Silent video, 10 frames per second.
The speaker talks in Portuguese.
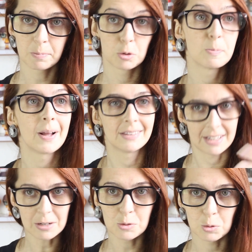para os
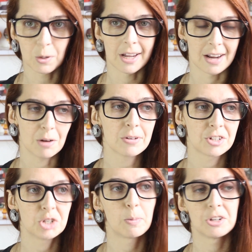padrinhos do canal, que
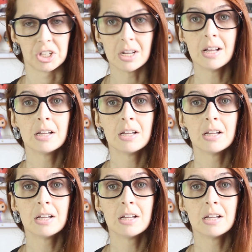a gente pode